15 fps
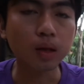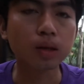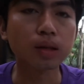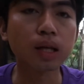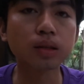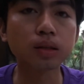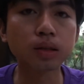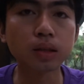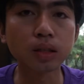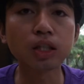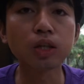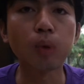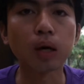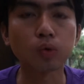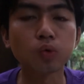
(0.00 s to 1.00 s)
dan di sini
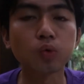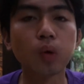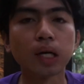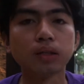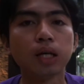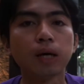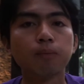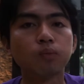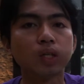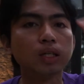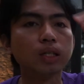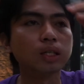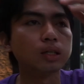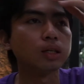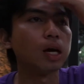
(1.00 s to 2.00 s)
di waktu 2 jam
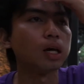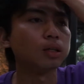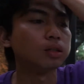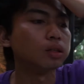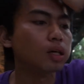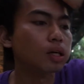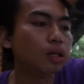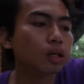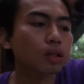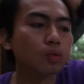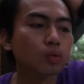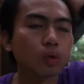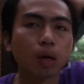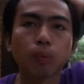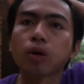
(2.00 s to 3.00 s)
jadi ya kita
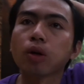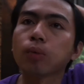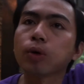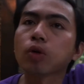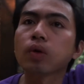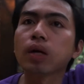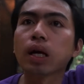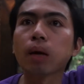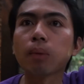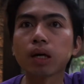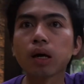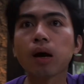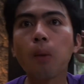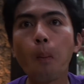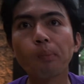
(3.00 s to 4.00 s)
tadi dapat tuh udah lama
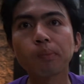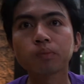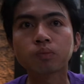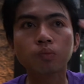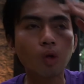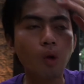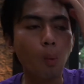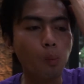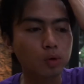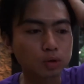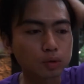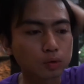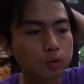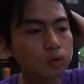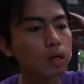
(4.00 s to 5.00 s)
ya dapat iya.
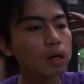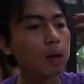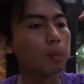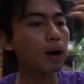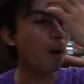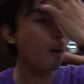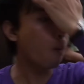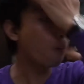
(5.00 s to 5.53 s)
rapat udah lama